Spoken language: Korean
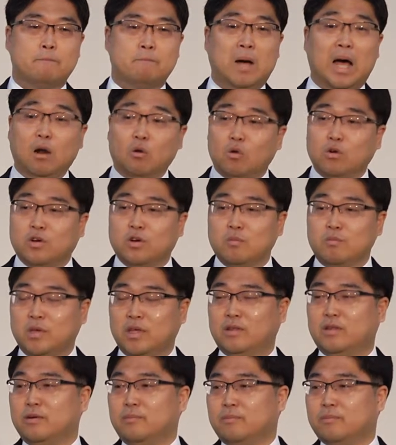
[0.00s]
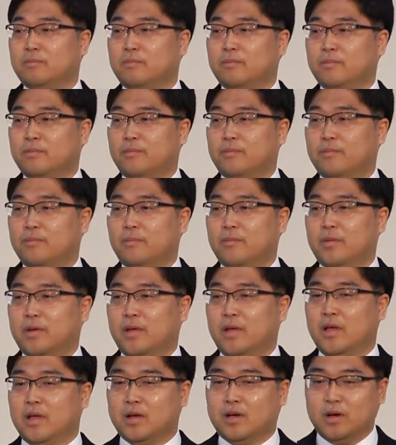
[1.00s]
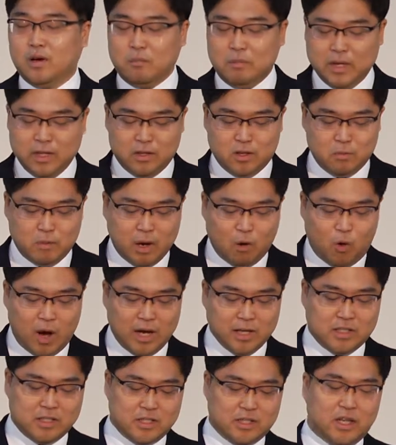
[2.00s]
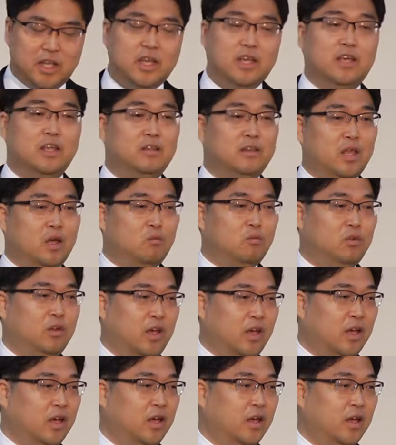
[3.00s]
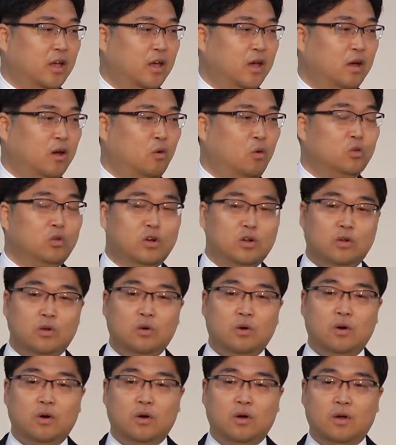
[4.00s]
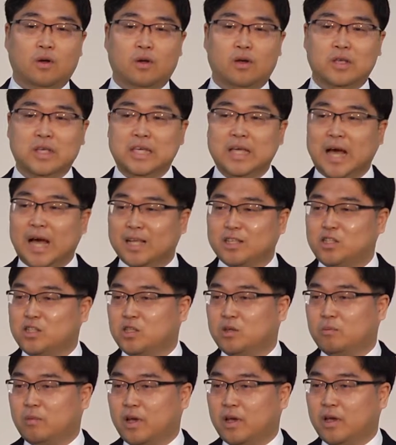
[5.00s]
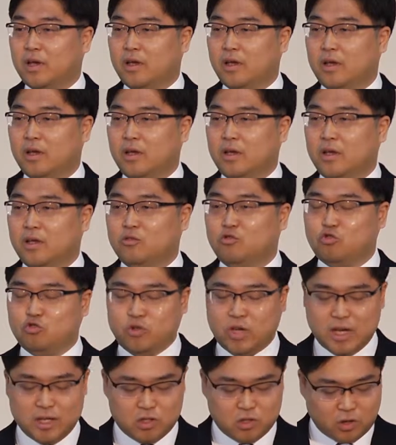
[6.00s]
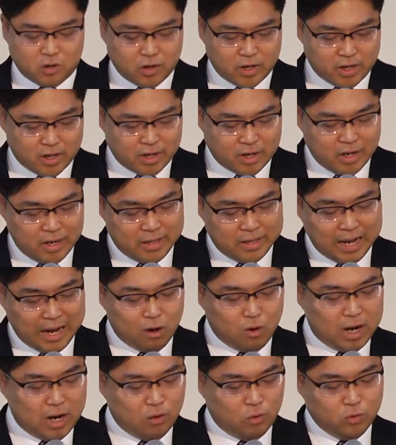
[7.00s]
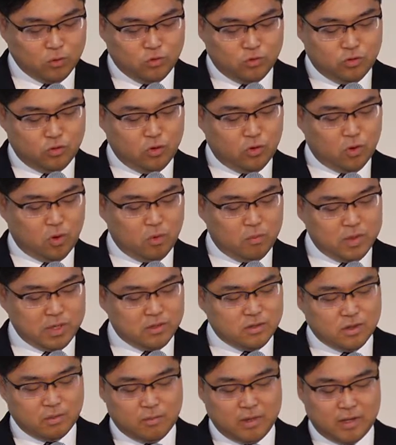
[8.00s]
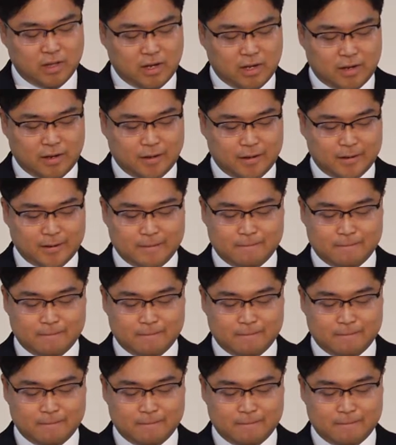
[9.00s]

바로 그 믿음 그 믿음의 확신이 있기 때문에 오늘도 이 아침에 주의 전에 나와 온 줄로 믿습니다.